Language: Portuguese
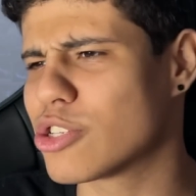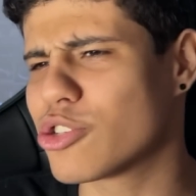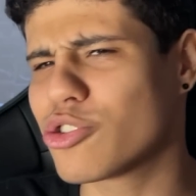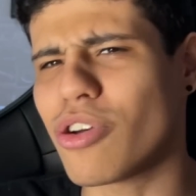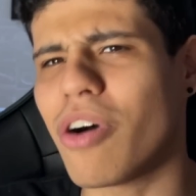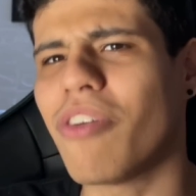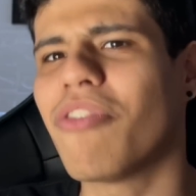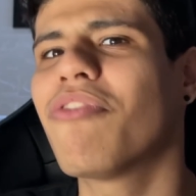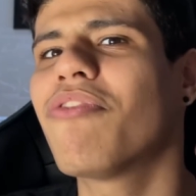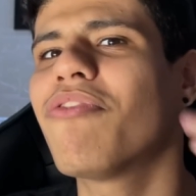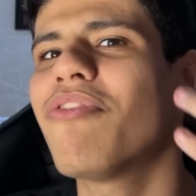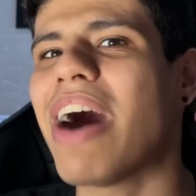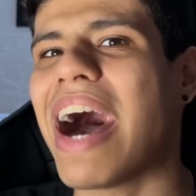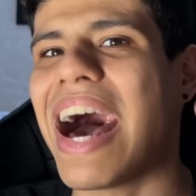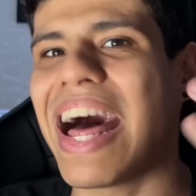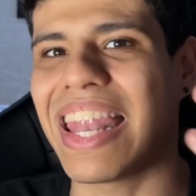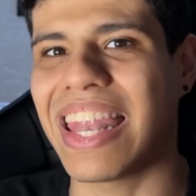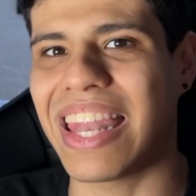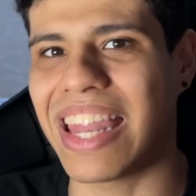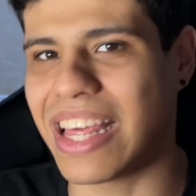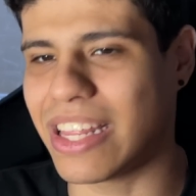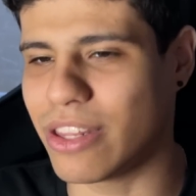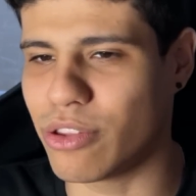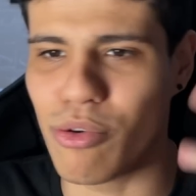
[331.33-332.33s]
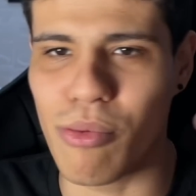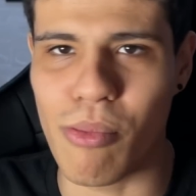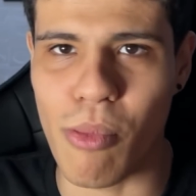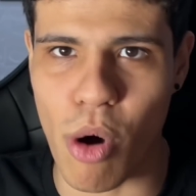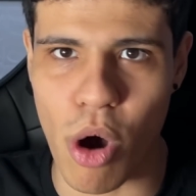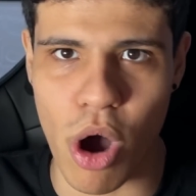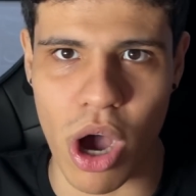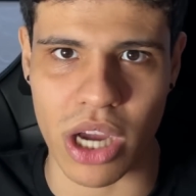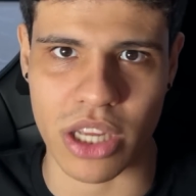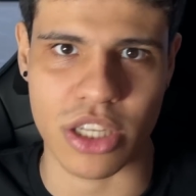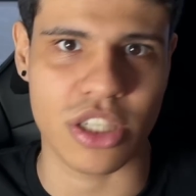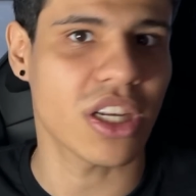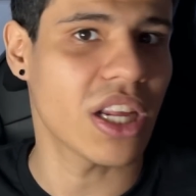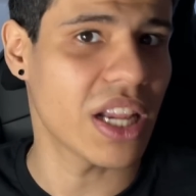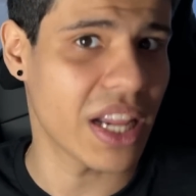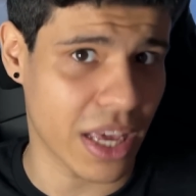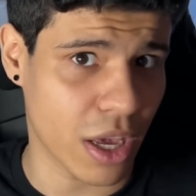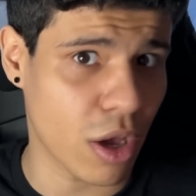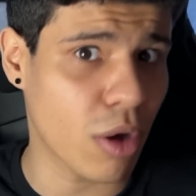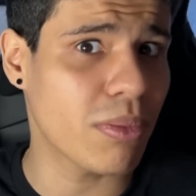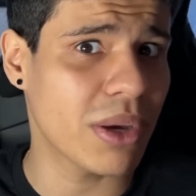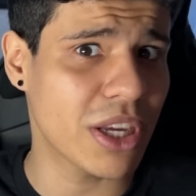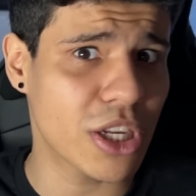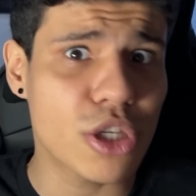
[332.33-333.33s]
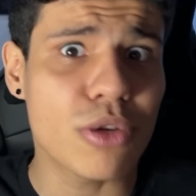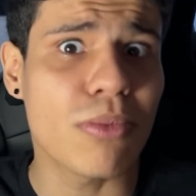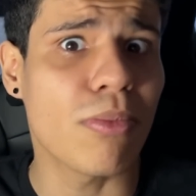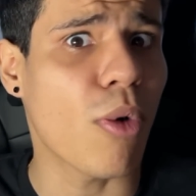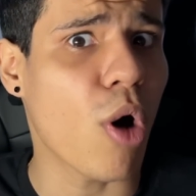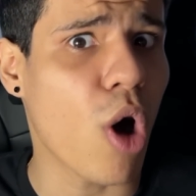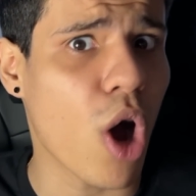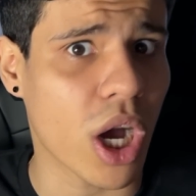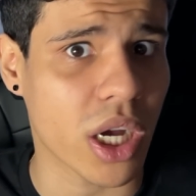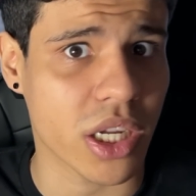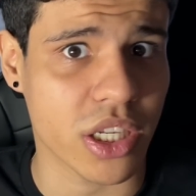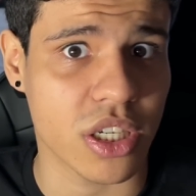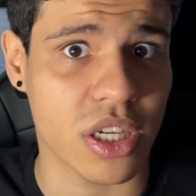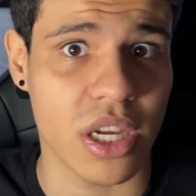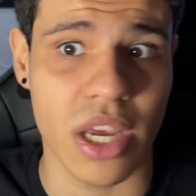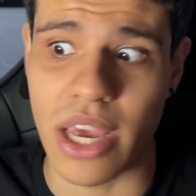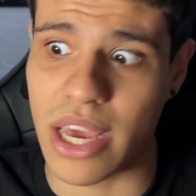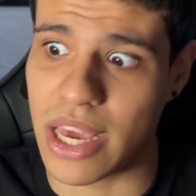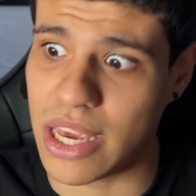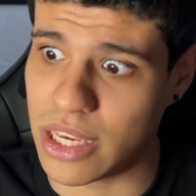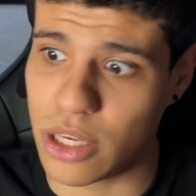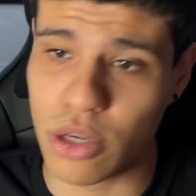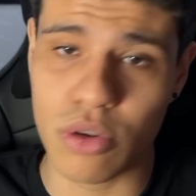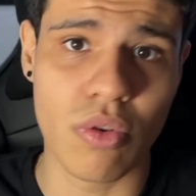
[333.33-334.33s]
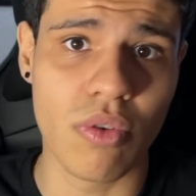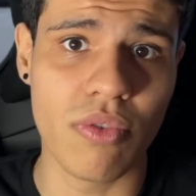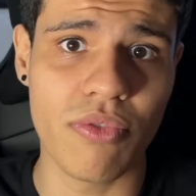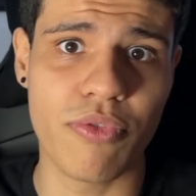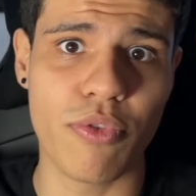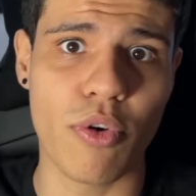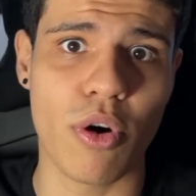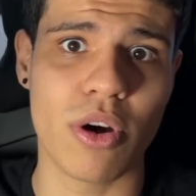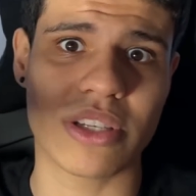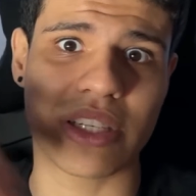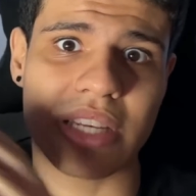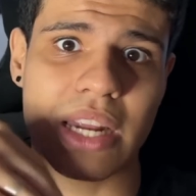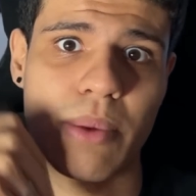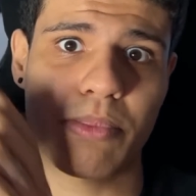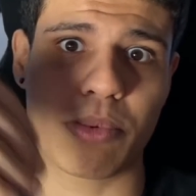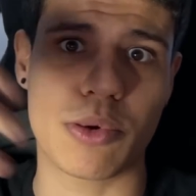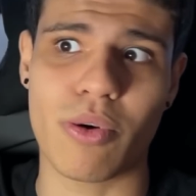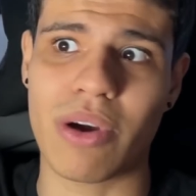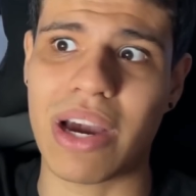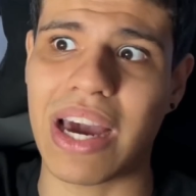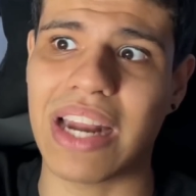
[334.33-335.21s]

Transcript: Só fala, não morte, ele realmente morre e com força, né? Porque o